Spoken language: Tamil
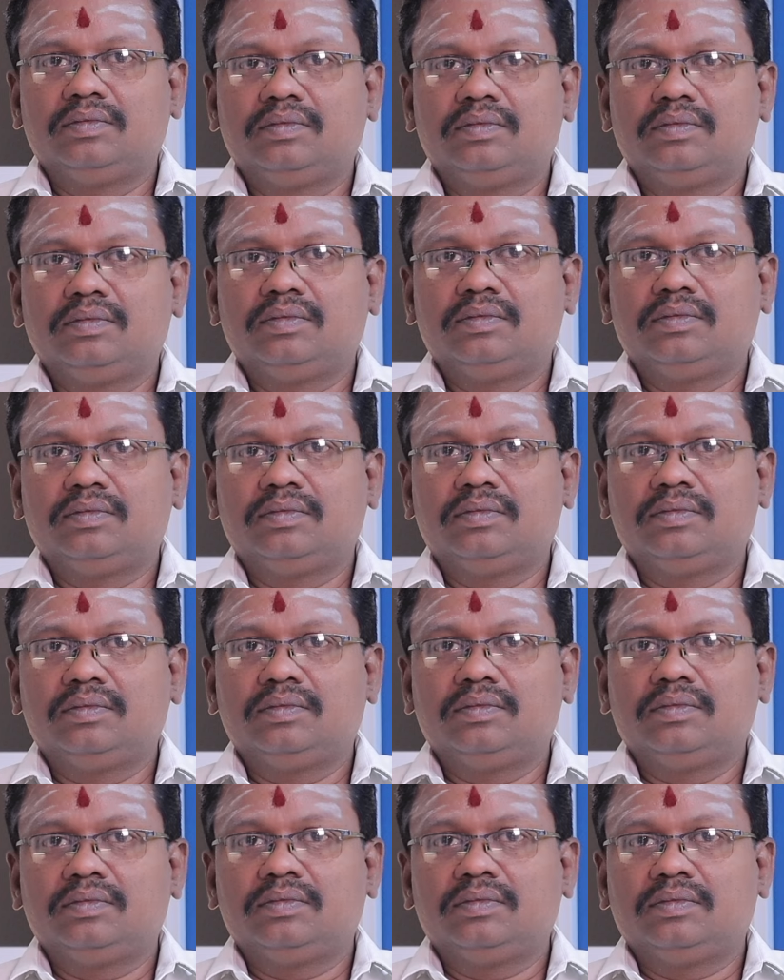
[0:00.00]
ஆச்சாரியா திரு
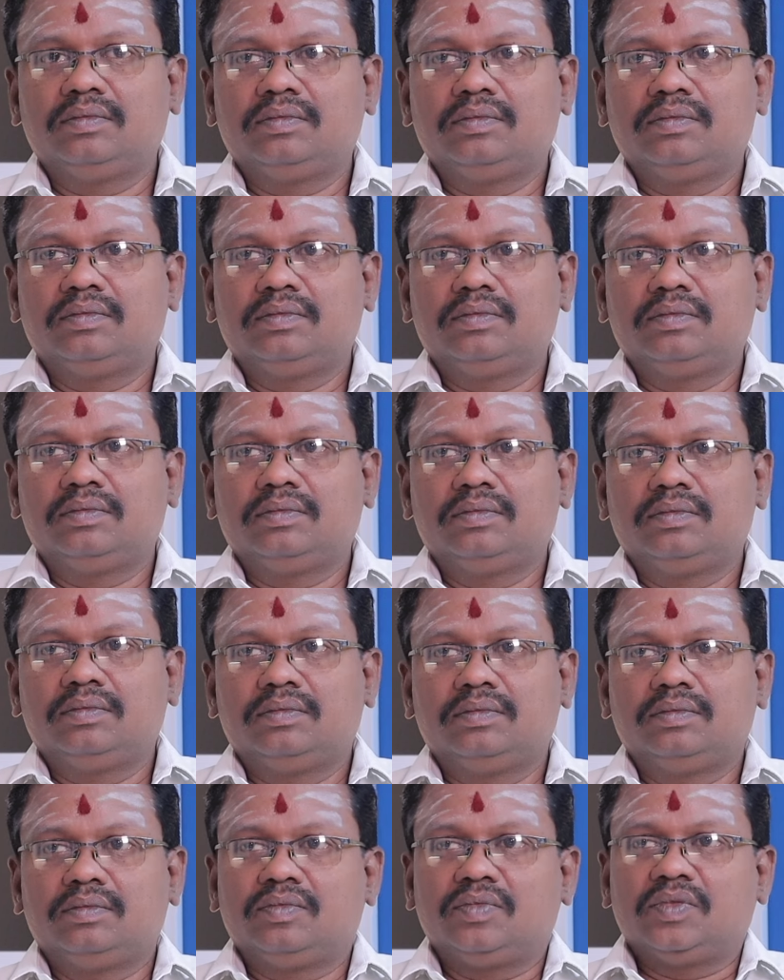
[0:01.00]
ஆனந்தவேல்
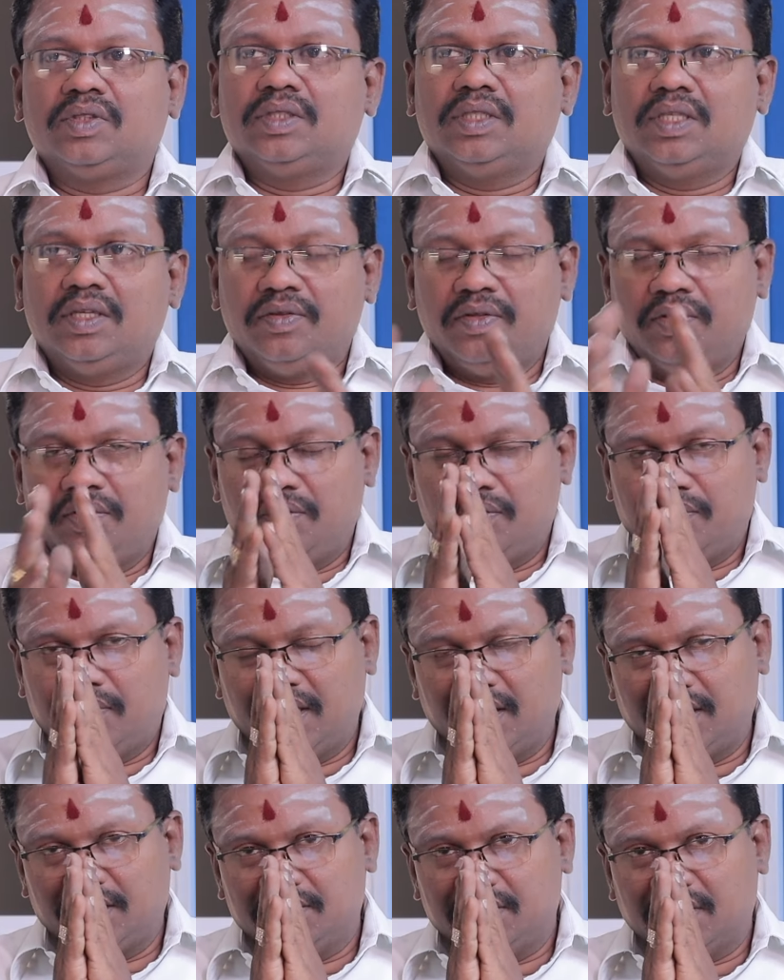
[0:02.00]
அவர்கள் வணக்கம் சார்
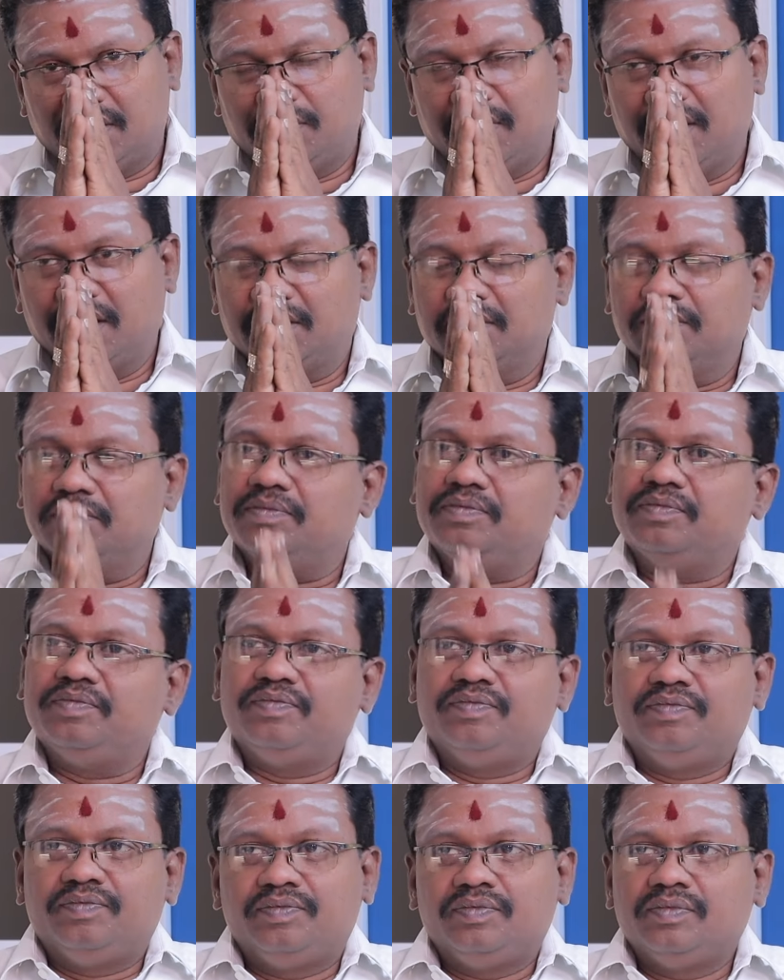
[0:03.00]
வணக்கம் சார் வணக்கம்
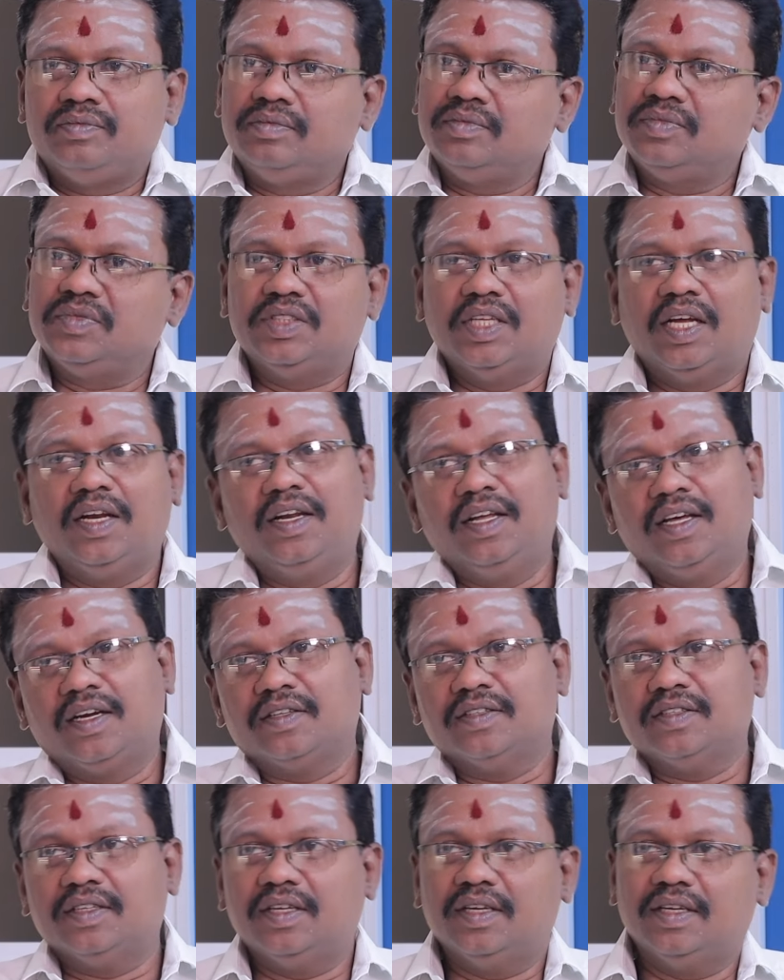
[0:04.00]
நல்லா இருக்கீங்களா நல்லா
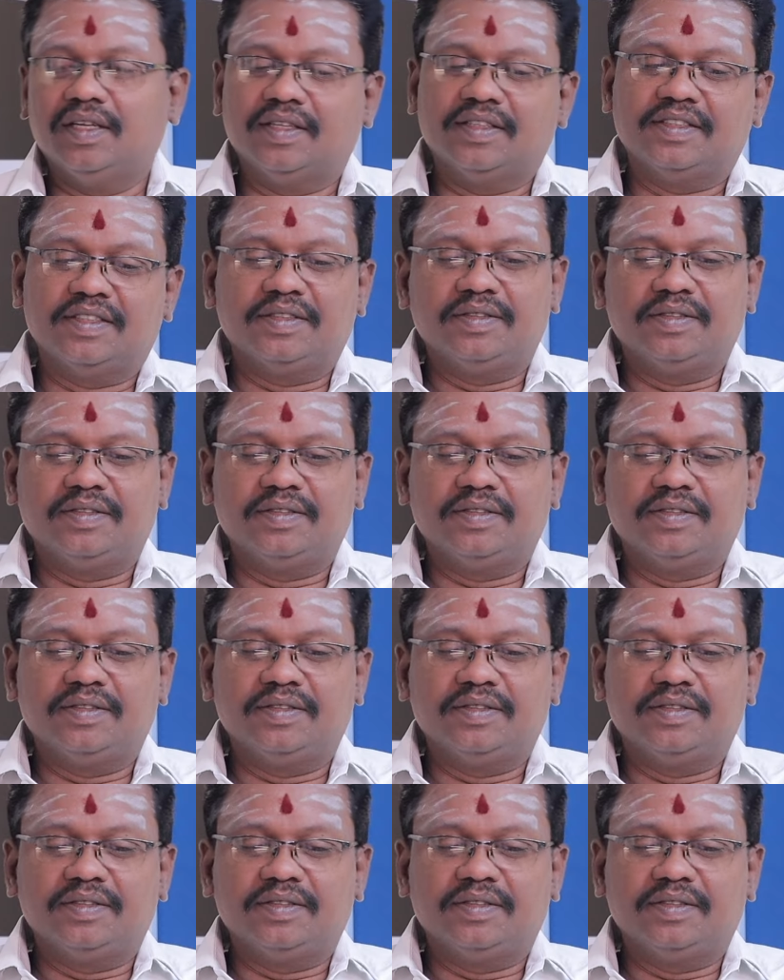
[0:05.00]
இருக்கு நல்லா இருக்கு